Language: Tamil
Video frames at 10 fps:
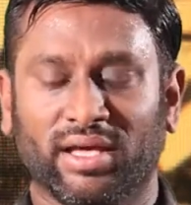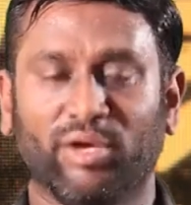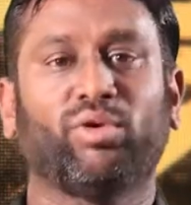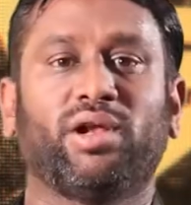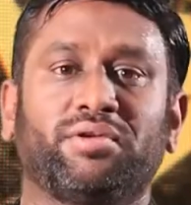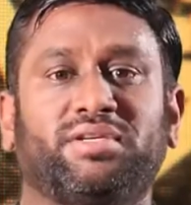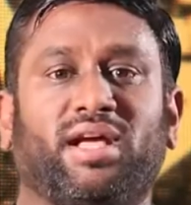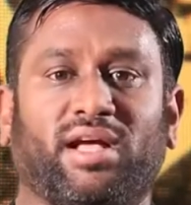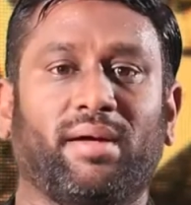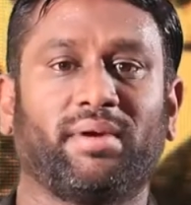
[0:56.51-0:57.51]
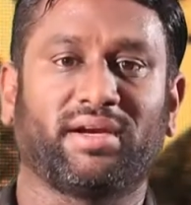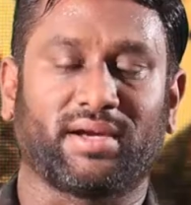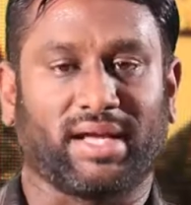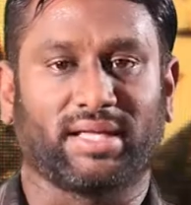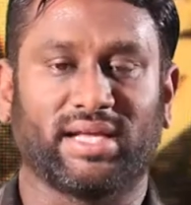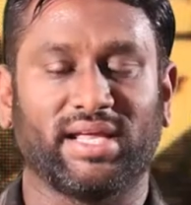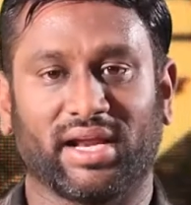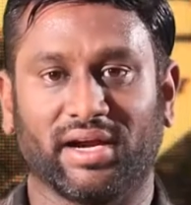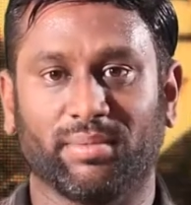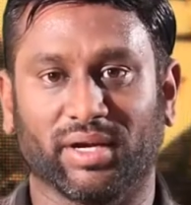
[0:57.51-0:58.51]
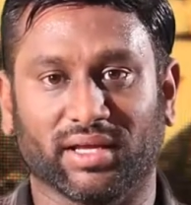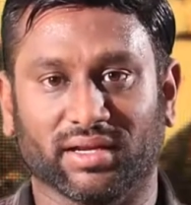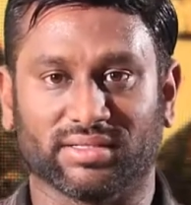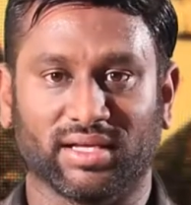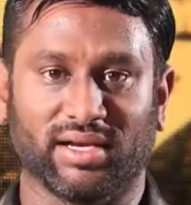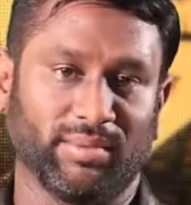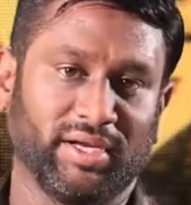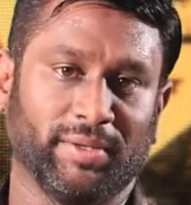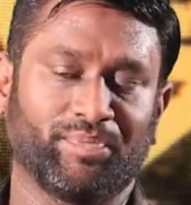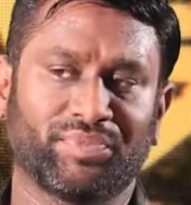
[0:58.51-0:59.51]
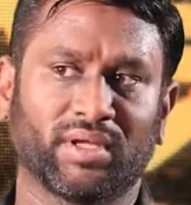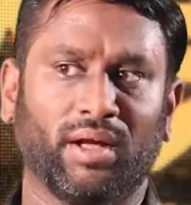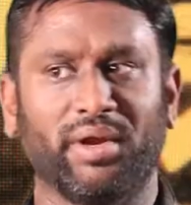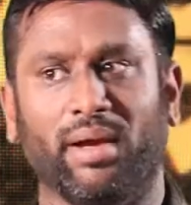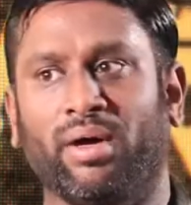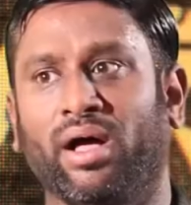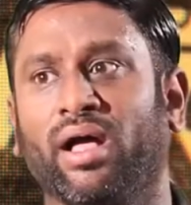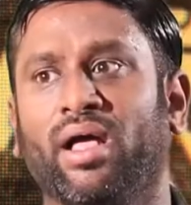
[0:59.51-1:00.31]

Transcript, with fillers: இவங்களை வச்சு நான் காமெடி ட்ராக் தனியாக ரெடி பண்ணிக்கிறேன் சார் அப்படின்னு அப்படியாப்பா